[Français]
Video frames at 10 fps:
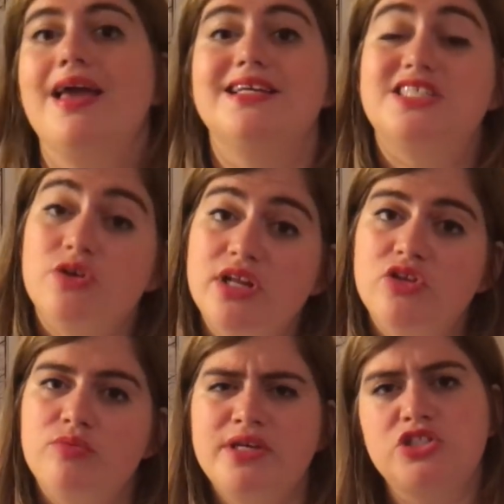Et sans
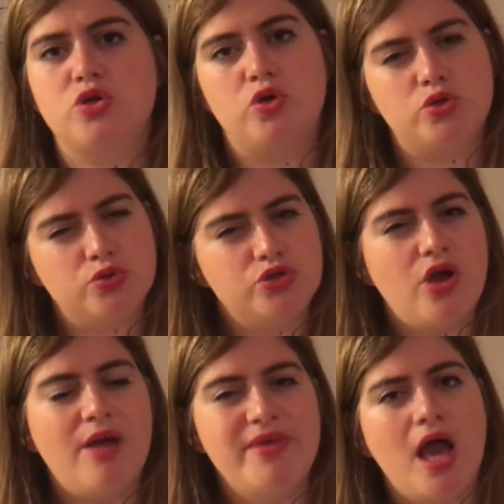les nommer, Jean-Claude
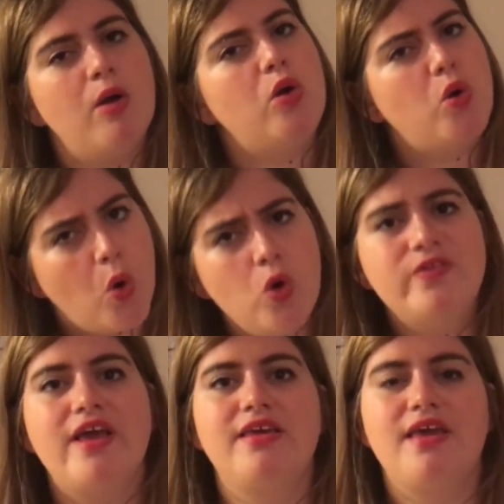Juncker a mis un gros
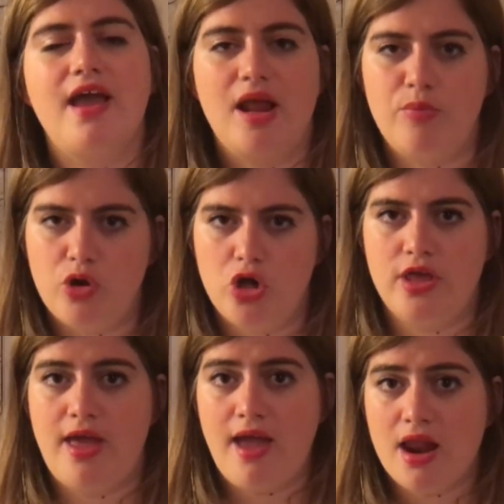taquet à la
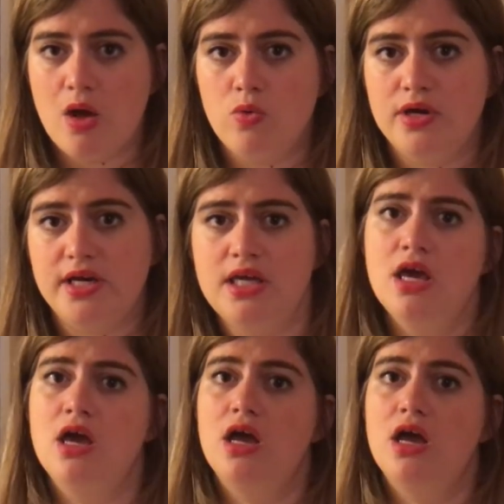Pologne et à la Hongrie,